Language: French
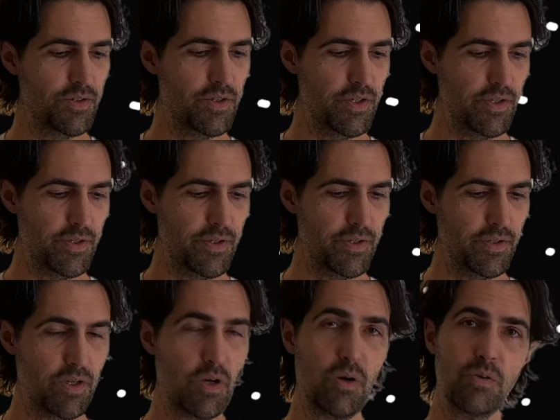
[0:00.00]
de
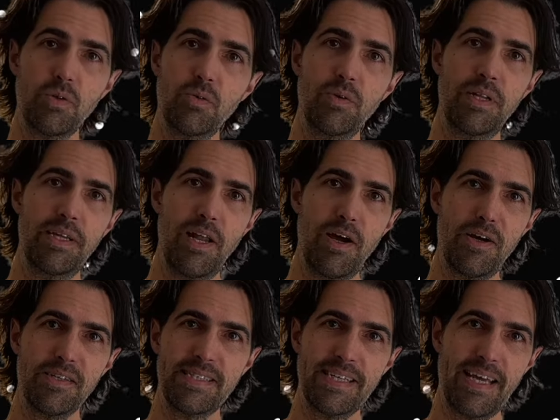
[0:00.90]
contrôler leurs
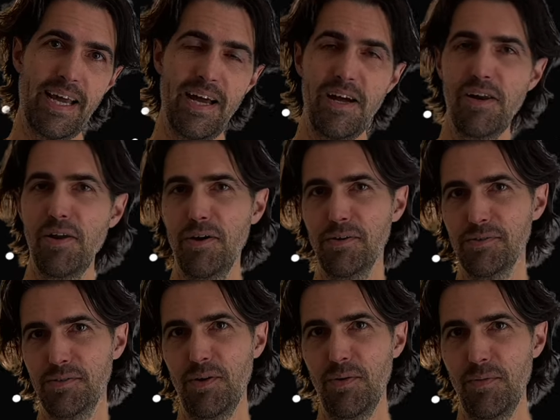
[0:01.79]
écrans, leurs
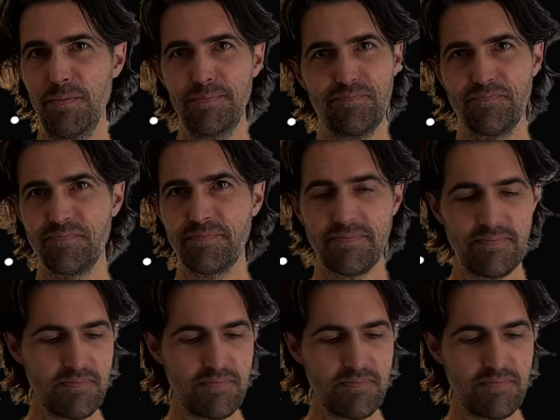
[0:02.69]
sons.